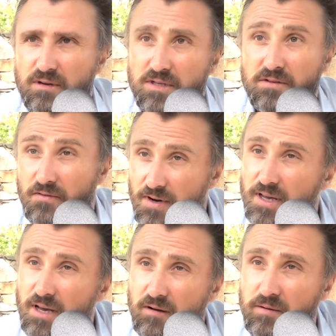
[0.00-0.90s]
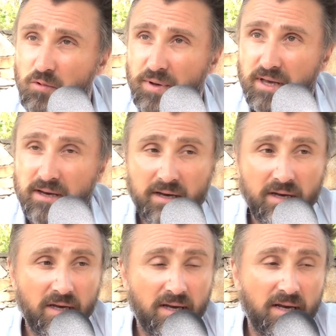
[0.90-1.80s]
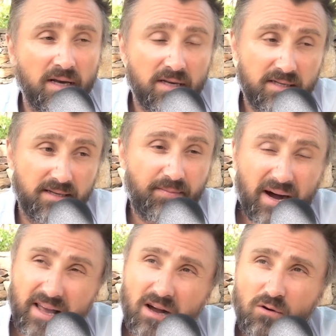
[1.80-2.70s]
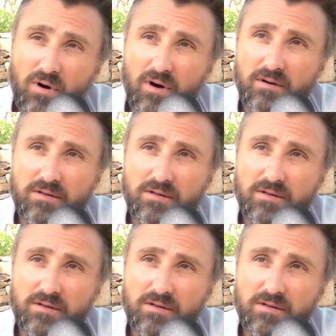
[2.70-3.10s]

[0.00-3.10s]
il se fait flinguer quand même, le mec c'est pas rien quoi.